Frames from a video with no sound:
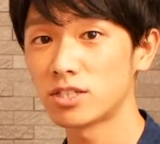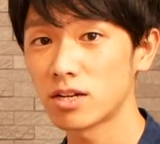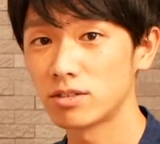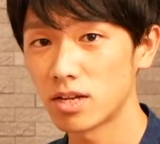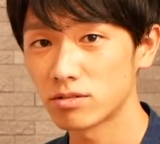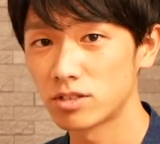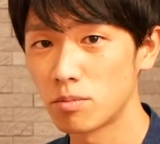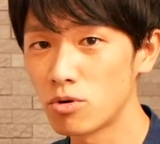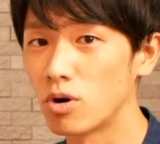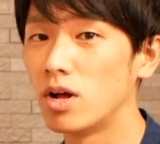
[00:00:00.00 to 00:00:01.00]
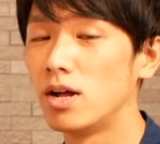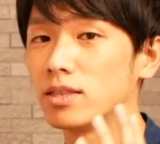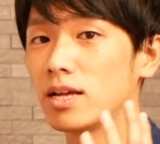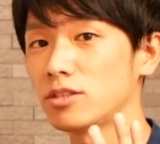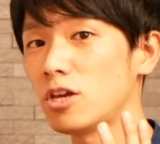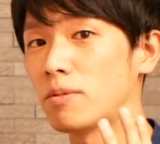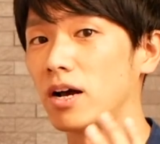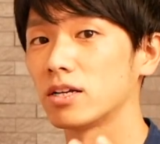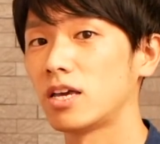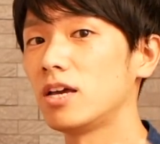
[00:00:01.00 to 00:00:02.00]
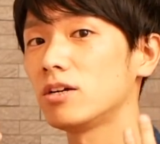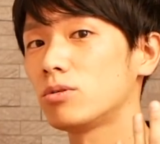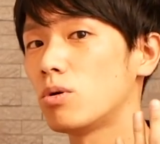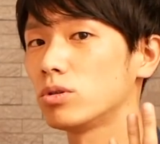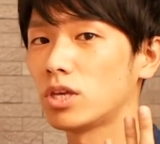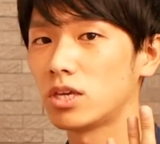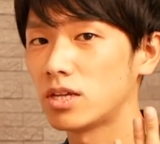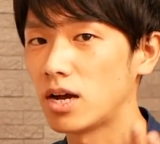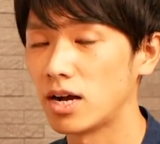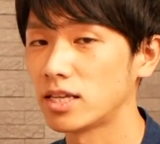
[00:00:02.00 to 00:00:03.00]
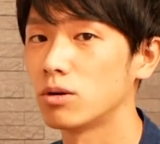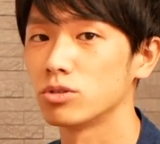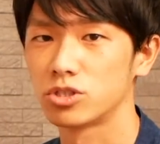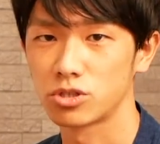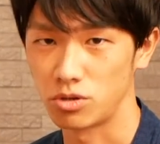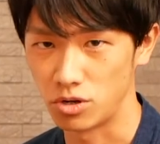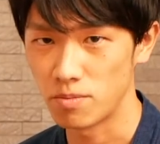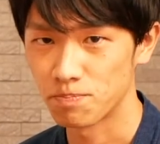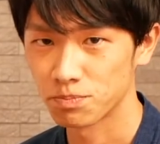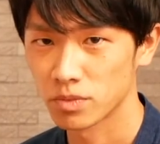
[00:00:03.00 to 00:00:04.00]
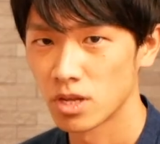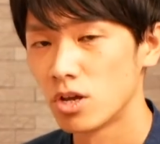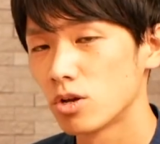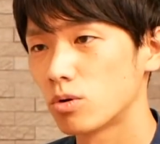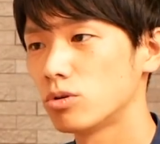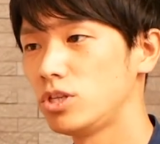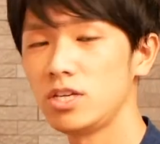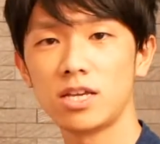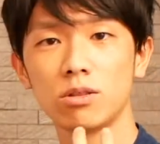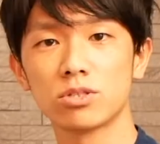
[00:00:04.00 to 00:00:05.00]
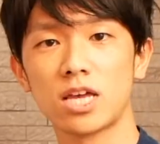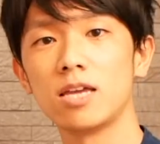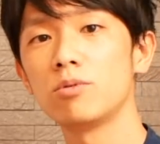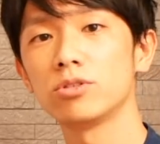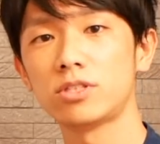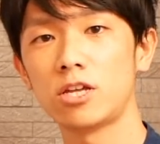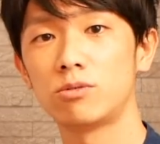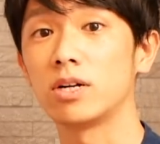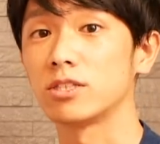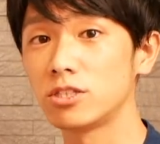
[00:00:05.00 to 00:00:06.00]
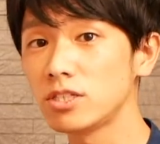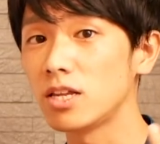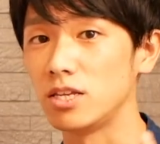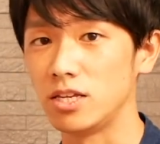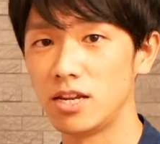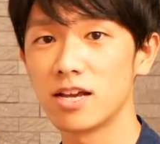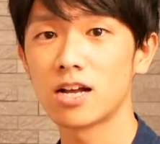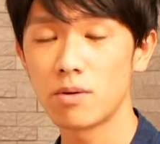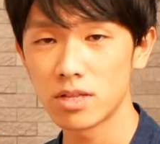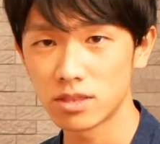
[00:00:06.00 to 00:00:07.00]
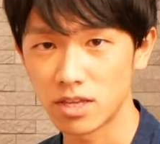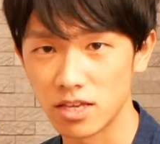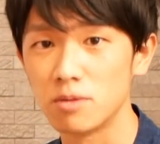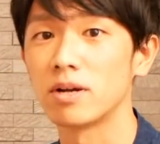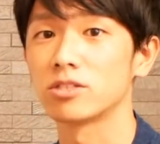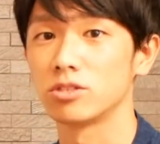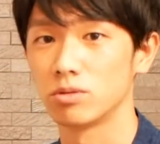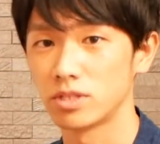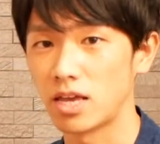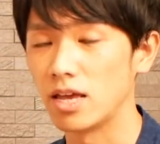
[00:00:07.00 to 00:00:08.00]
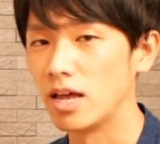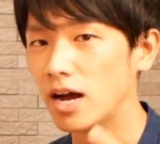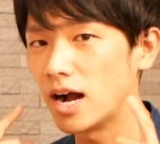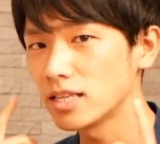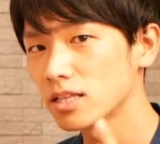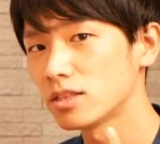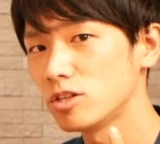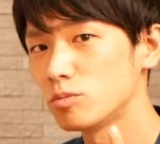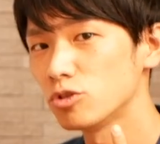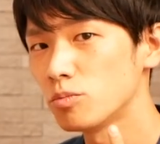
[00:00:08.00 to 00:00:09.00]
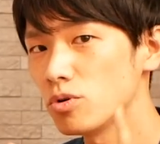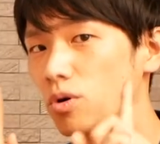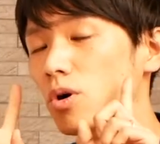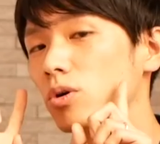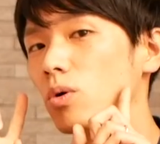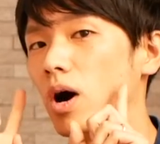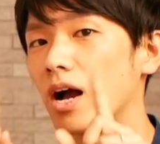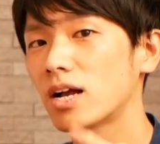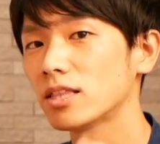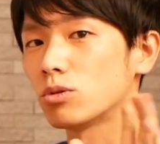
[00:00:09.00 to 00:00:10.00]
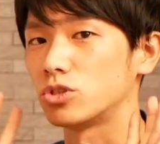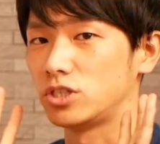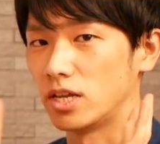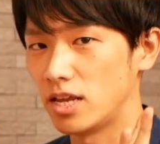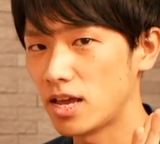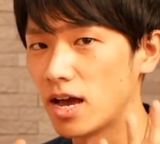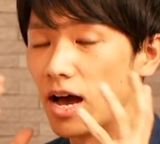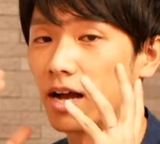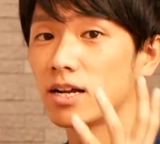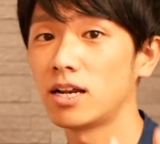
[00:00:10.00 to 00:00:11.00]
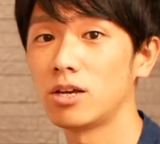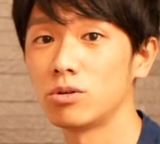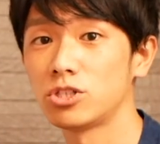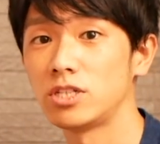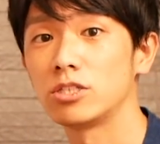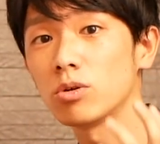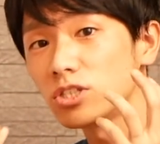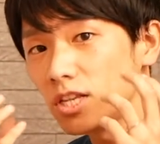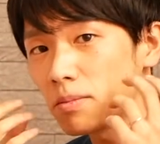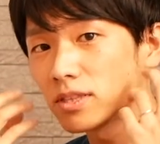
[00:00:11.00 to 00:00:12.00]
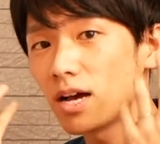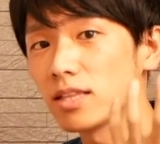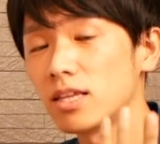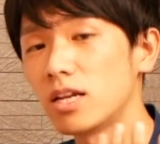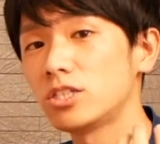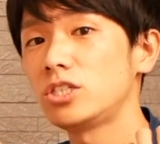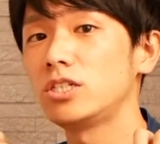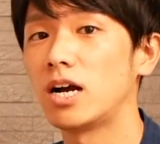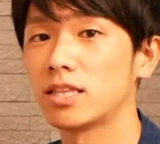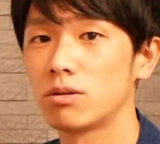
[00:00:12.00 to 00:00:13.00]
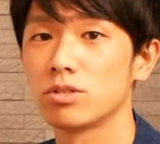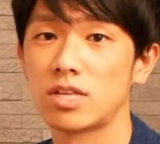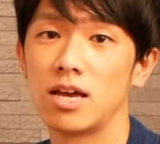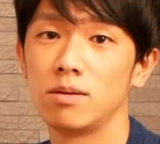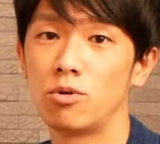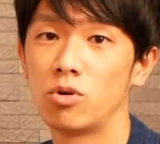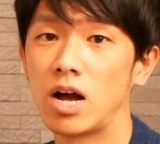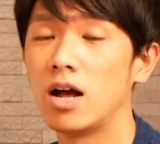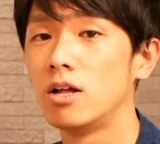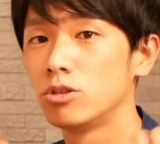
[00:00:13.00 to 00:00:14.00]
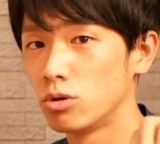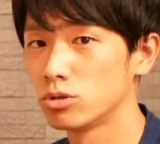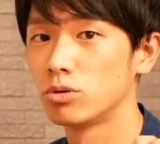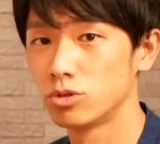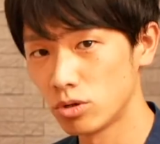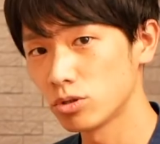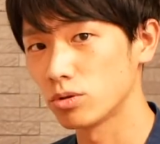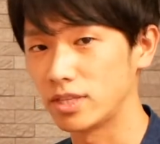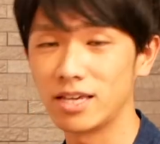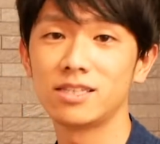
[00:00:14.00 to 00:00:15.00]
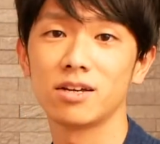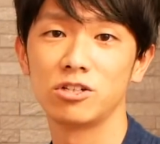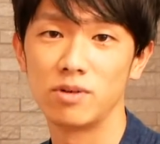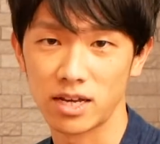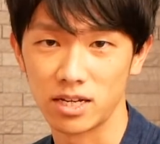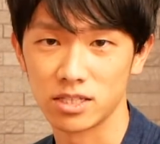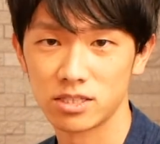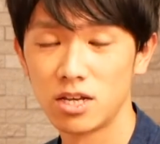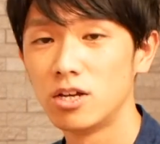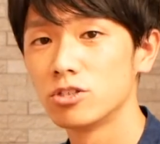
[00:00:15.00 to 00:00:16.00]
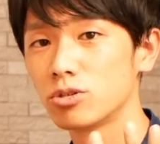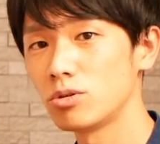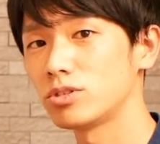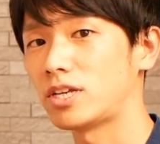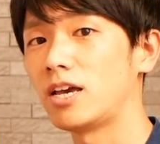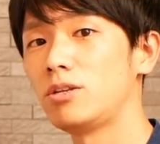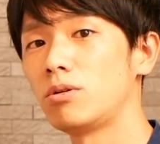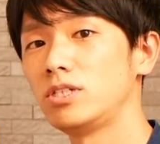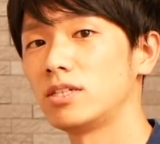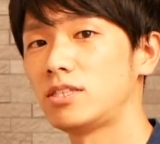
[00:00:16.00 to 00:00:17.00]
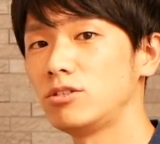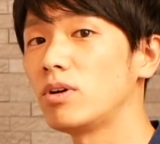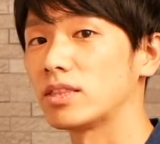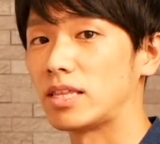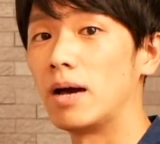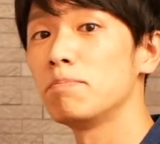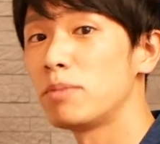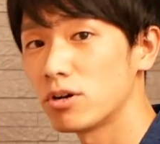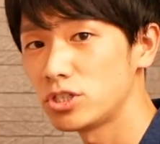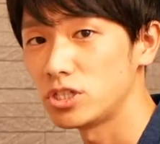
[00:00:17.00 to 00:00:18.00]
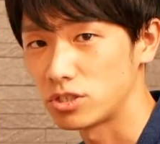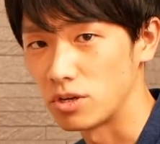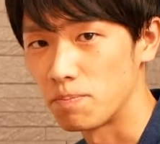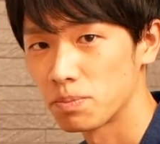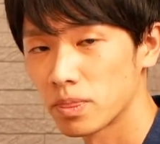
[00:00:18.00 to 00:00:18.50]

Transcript: たくなくても例えば健康的な肌を作るこの人間の細胞っていうのは常に入れ替わっていますので肌っていうものもこう赤としてね剥がれ落ちてそしてまた新しい肌の細胞がどんどんどんどんできてくるわけですその材料になってるのはタンパク質